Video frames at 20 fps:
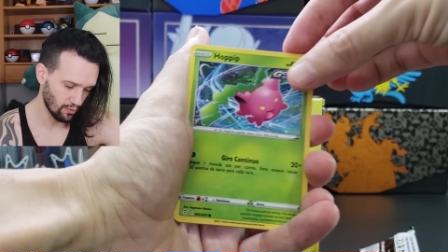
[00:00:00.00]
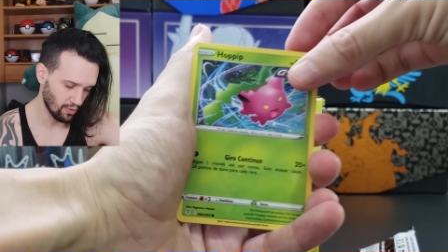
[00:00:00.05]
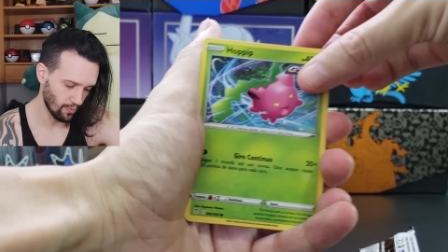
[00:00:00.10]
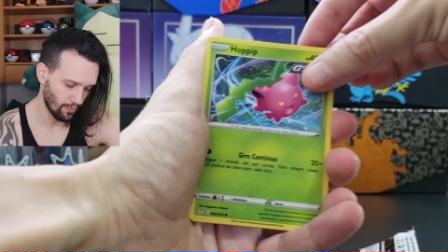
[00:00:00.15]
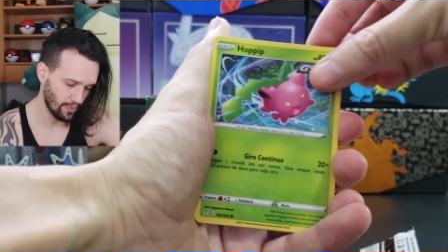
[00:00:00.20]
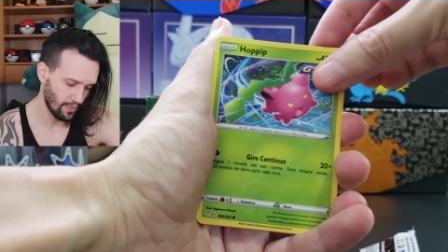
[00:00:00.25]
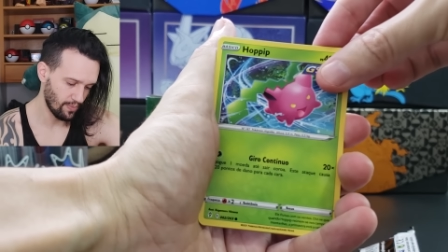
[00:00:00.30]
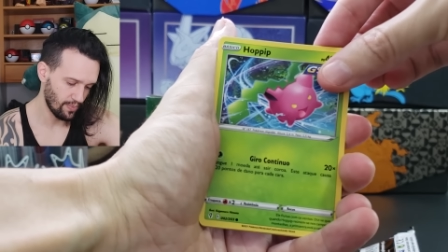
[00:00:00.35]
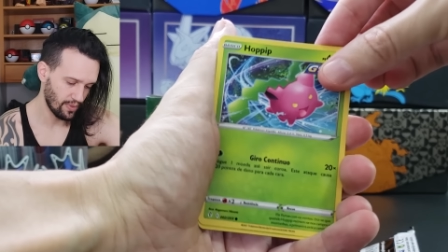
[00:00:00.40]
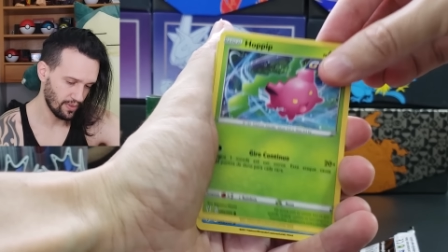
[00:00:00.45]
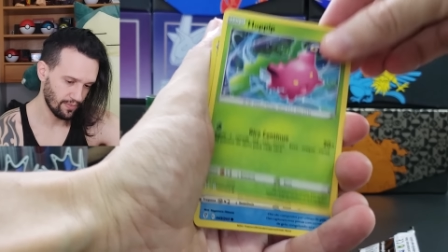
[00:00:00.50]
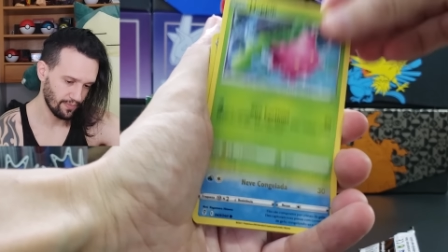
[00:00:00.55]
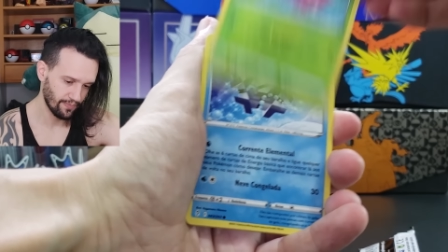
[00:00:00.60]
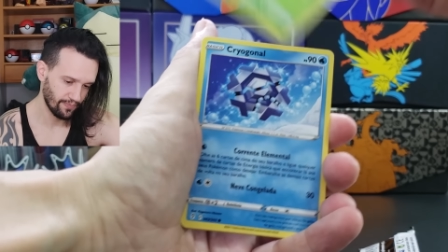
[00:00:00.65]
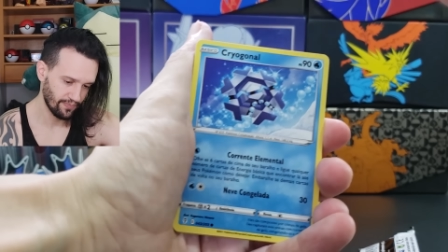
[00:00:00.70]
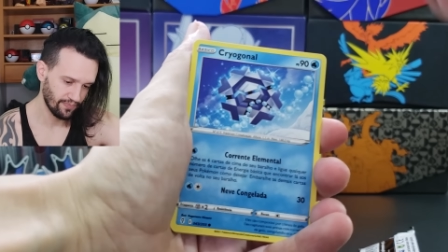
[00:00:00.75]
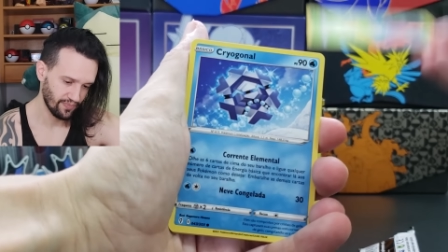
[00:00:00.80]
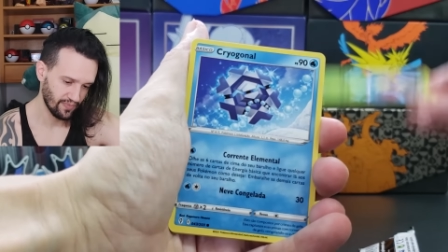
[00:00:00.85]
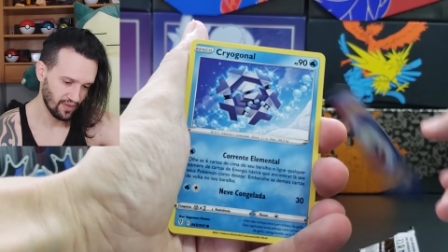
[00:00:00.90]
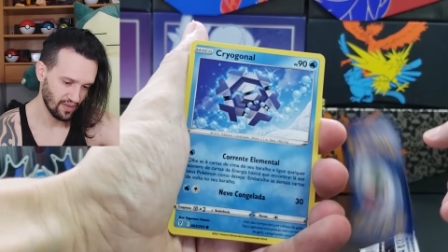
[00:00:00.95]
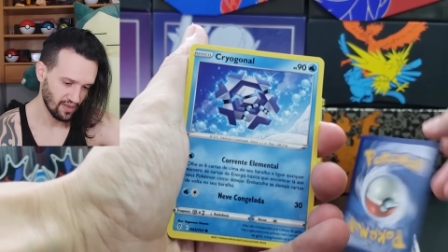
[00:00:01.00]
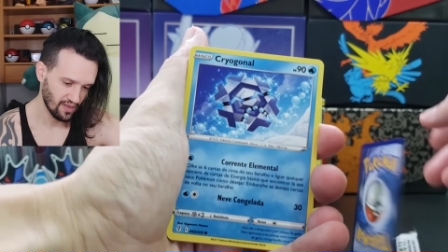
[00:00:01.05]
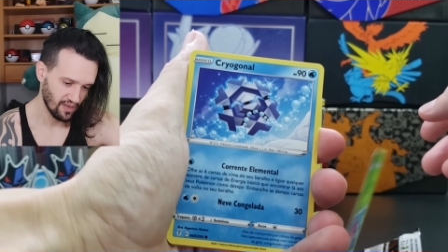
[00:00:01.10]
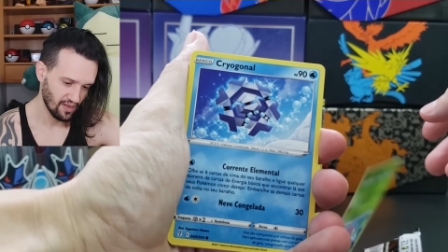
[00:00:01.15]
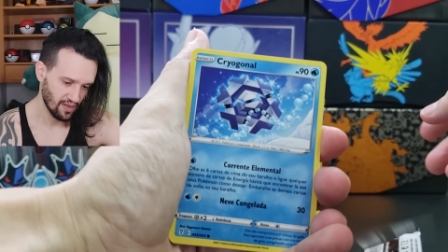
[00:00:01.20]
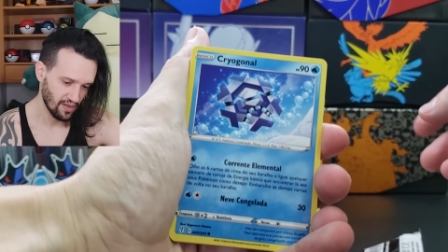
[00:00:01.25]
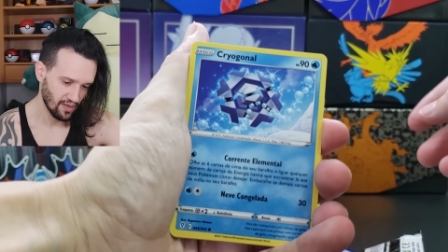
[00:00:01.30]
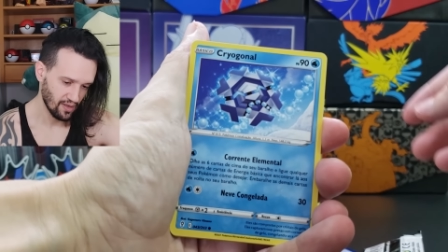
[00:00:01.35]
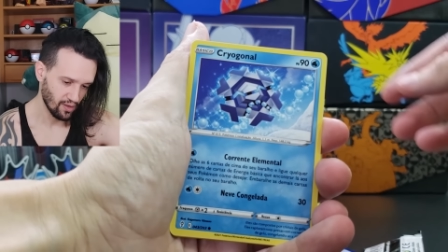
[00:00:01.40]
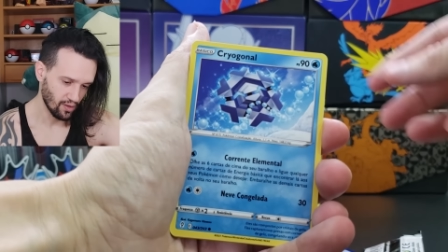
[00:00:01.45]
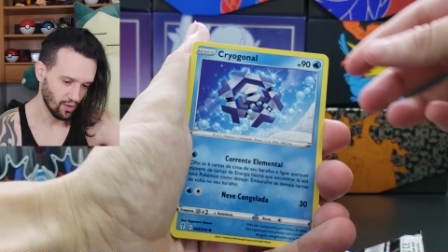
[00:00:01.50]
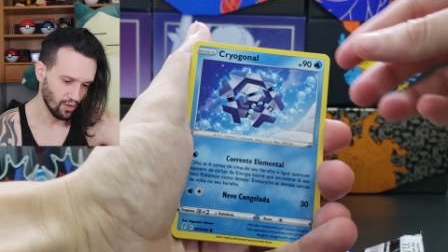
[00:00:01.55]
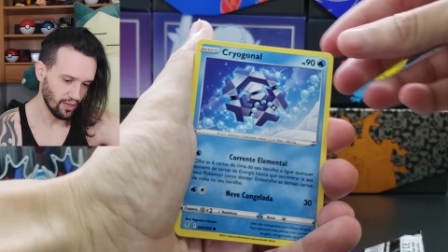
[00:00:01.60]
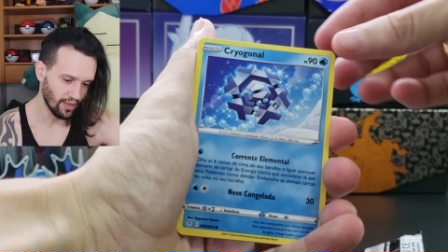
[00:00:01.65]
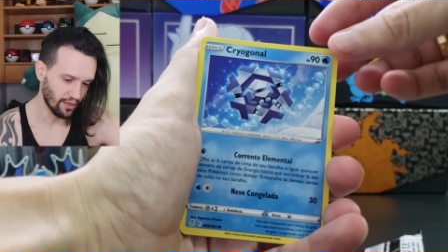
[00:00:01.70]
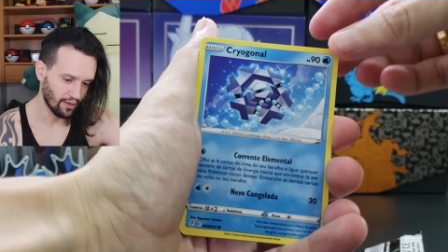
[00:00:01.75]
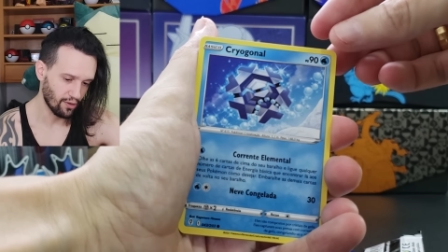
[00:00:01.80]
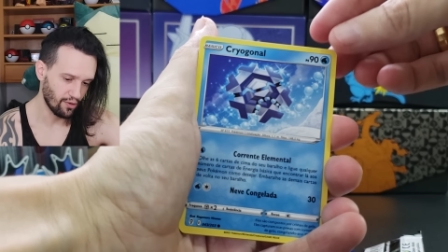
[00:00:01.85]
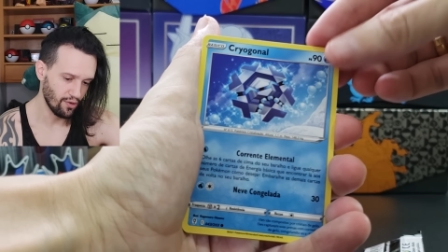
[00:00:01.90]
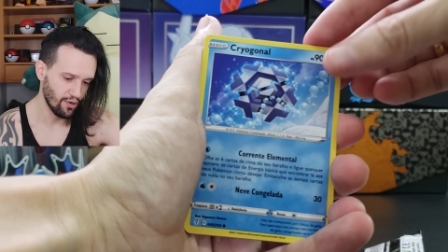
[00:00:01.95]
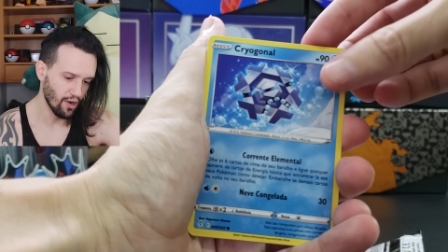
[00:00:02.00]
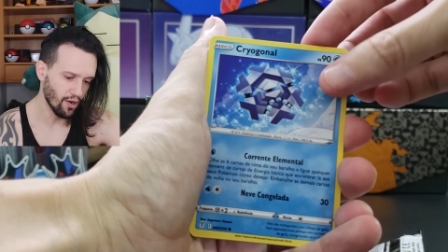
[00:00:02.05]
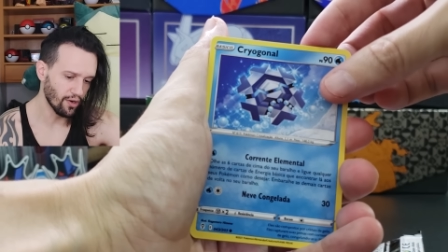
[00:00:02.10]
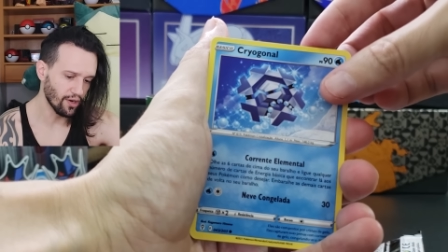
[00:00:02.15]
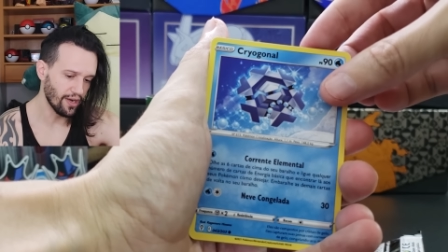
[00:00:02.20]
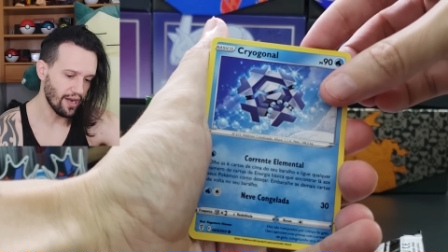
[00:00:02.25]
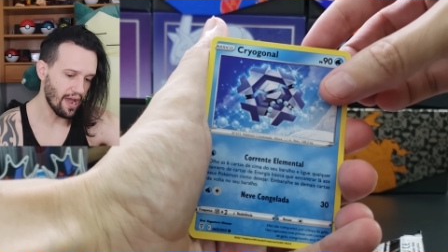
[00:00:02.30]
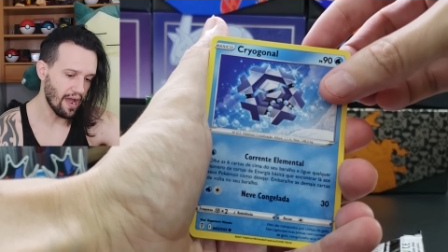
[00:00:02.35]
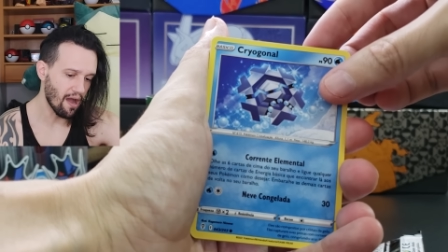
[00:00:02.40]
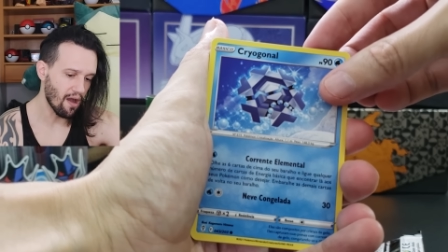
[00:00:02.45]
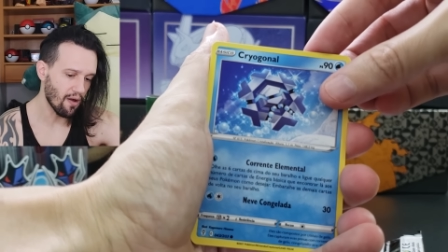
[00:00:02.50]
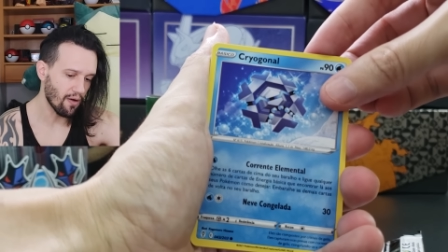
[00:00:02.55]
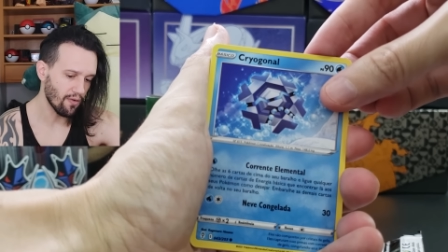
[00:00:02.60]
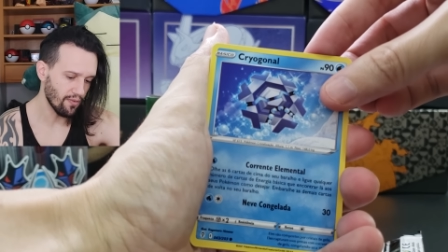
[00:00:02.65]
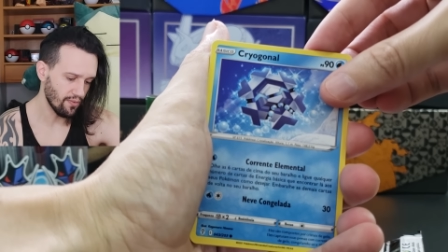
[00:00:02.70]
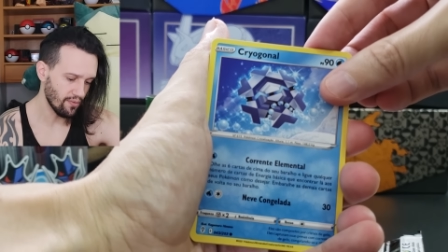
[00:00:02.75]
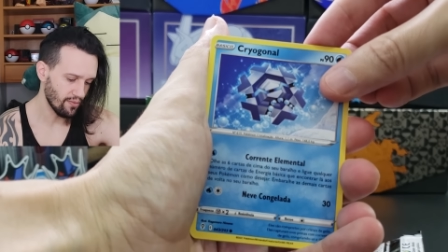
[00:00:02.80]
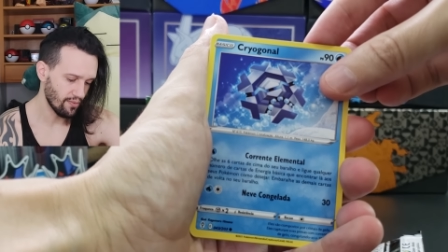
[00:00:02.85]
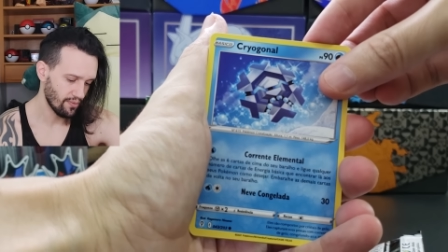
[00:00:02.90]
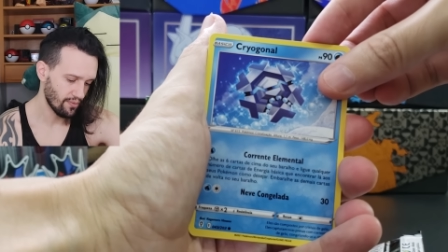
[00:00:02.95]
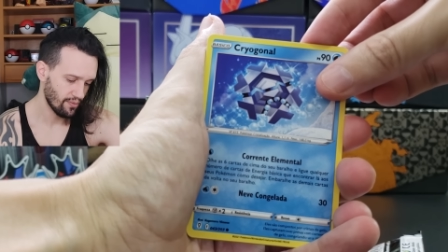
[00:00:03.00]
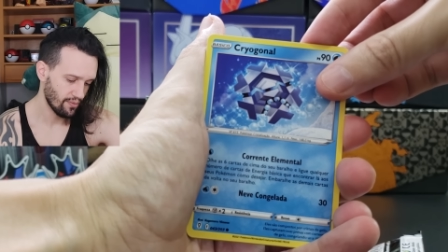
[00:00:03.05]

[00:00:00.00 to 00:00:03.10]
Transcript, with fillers: Hopip. Olha, Cryogonal.